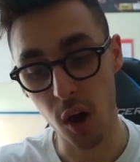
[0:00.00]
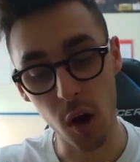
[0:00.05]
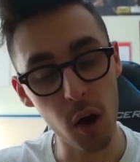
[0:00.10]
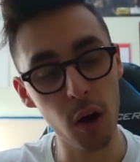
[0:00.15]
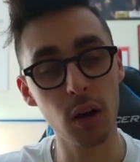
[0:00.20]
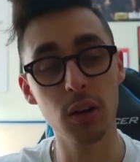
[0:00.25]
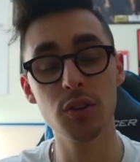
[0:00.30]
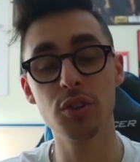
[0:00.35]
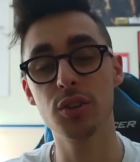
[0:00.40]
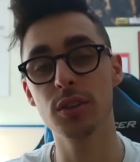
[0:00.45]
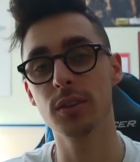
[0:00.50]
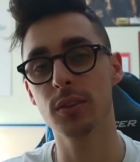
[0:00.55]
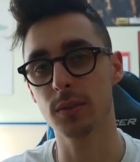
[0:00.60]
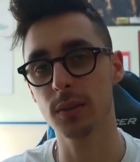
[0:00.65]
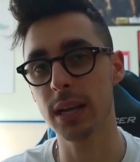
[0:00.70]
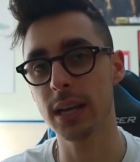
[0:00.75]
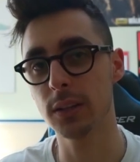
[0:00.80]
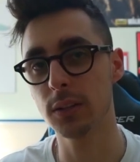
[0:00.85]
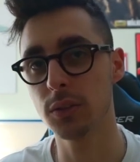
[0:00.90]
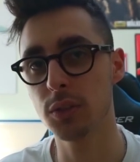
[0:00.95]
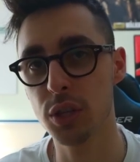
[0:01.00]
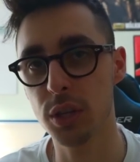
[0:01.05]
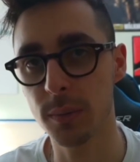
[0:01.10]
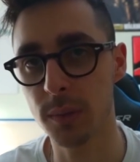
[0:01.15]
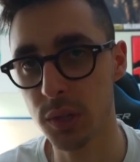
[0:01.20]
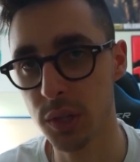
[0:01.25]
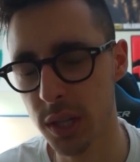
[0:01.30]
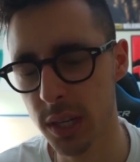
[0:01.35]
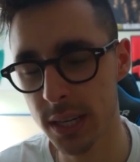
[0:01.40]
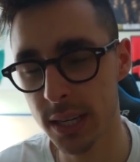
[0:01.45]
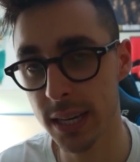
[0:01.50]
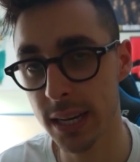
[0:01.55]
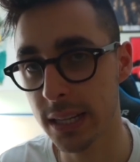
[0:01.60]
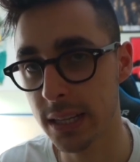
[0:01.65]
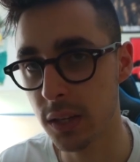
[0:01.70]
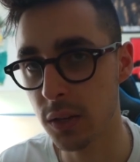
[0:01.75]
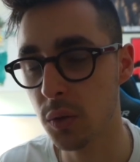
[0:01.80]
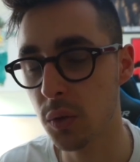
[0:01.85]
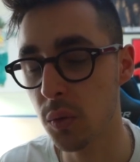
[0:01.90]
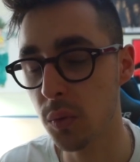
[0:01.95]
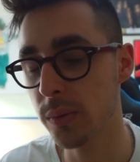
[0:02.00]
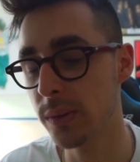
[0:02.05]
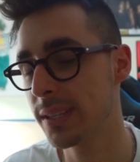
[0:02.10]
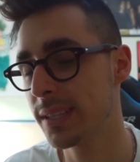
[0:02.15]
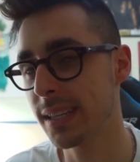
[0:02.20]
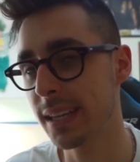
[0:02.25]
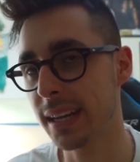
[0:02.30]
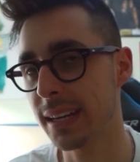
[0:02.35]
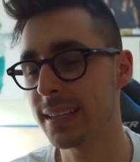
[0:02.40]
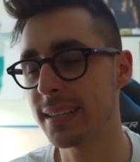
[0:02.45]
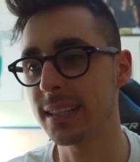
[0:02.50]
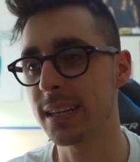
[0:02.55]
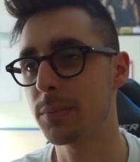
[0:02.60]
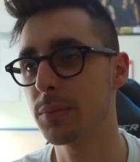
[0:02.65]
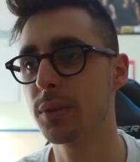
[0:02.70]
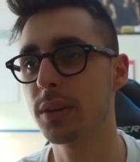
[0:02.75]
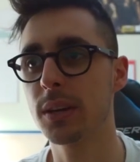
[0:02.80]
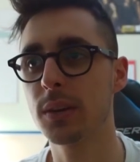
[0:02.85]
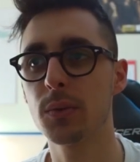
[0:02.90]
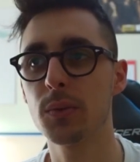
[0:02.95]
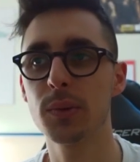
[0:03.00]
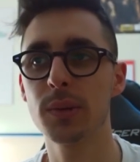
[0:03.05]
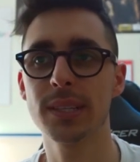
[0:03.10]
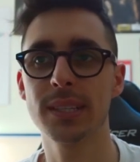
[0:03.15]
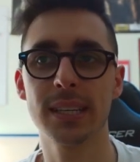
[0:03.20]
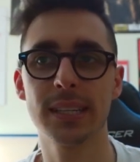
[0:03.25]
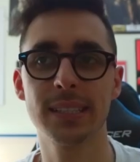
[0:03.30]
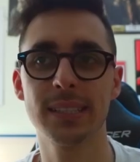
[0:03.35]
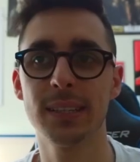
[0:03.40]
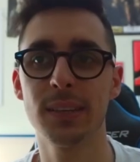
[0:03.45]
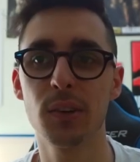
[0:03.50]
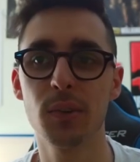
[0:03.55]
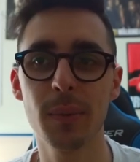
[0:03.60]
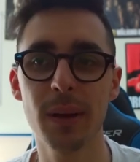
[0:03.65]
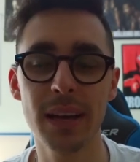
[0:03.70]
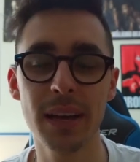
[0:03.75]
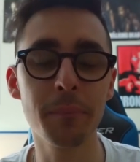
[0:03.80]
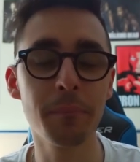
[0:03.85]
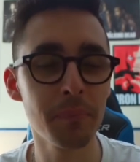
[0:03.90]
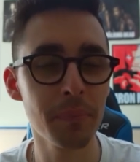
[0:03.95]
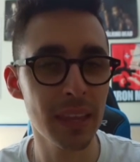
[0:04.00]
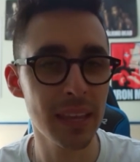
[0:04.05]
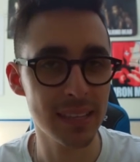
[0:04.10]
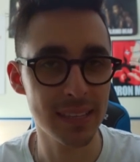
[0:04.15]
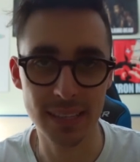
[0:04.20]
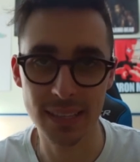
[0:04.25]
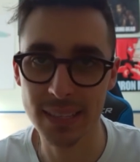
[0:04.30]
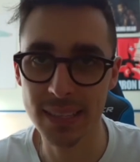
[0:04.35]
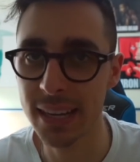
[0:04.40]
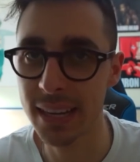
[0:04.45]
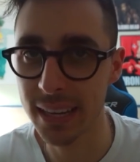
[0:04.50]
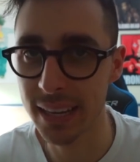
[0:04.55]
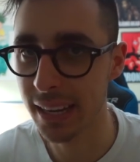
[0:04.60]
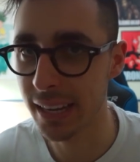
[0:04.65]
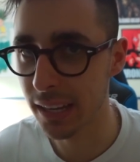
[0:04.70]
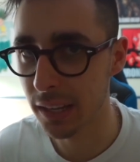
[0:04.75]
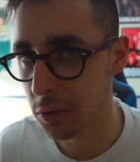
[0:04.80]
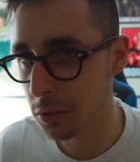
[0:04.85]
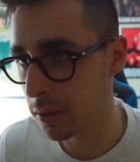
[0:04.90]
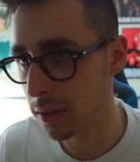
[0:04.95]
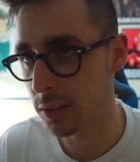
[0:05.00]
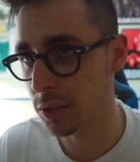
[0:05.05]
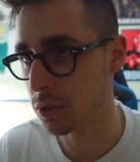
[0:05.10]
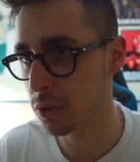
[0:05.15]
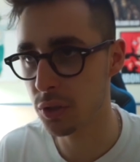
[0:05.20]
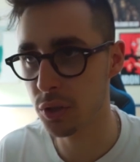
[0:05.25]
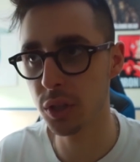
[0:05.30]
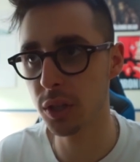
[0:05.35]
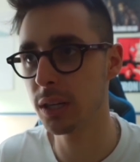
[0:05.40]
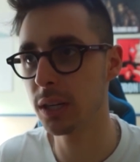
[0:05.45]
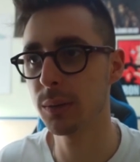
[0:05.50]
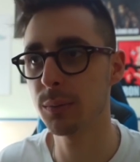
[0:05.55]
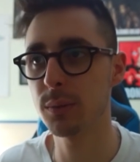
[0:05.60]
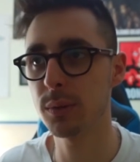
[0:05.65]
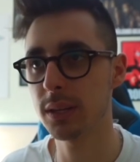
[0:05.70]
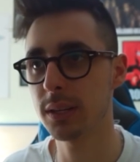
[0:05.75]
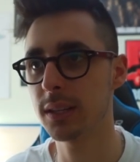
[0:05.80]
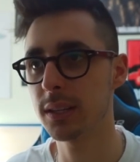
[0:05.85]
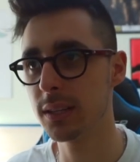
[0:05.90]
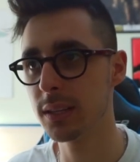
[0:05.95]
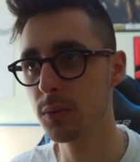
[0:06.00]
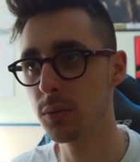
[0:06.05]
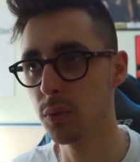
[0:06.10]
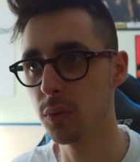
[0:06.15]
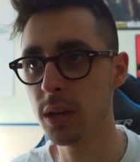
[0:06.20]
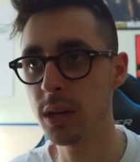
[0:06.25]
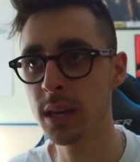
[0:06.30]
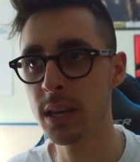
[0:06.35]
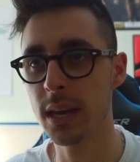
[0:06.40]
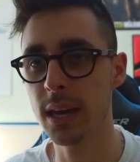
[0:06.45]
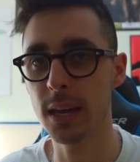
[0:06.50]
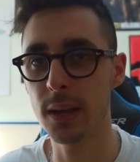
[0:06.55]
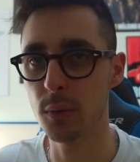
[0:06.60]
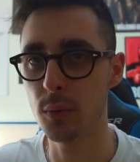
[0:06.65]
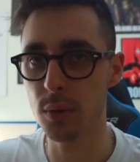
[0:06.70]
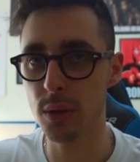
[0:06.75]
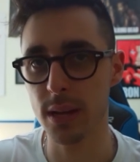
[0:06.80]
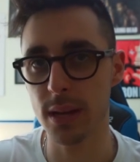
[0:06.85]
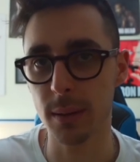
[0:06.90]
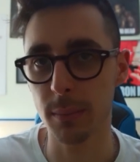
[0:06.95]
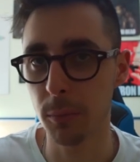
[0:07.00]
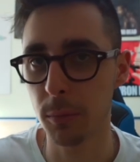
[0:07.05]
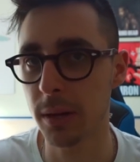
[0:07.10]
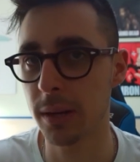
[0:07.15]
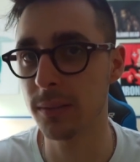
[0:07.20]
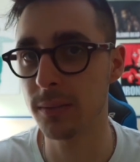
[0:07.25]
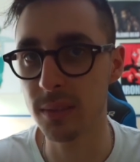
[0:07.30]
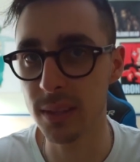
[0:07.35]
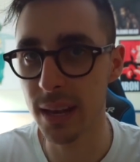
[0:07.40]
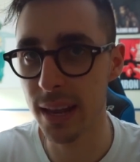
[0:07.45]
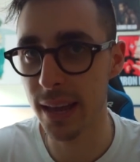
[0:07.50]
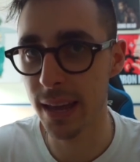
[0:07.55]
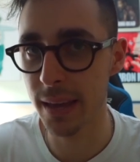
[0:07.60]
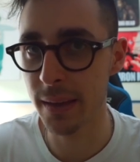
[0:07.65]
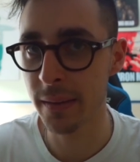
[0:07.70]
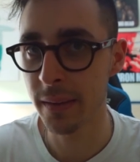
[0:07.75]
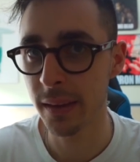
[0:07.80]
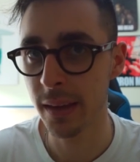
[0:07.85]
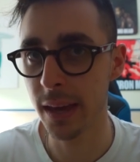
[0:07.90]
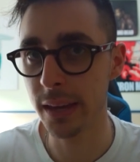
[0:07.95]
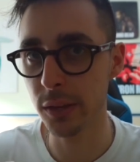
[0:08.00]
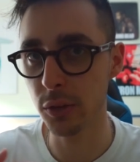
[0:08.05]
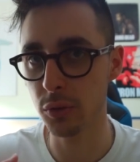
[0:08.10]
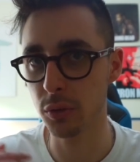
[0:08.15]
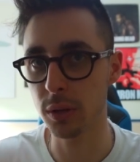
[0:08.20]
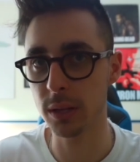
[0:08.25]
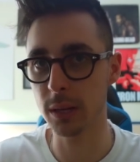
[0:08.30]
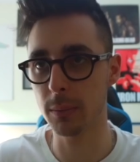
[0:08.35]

oggi Ronaldo diciamo cercherà di conquistarsela, più che conquistarsela ormai si sa che Giorgina è innamorata di lui e lui è innamorato di lei e io sono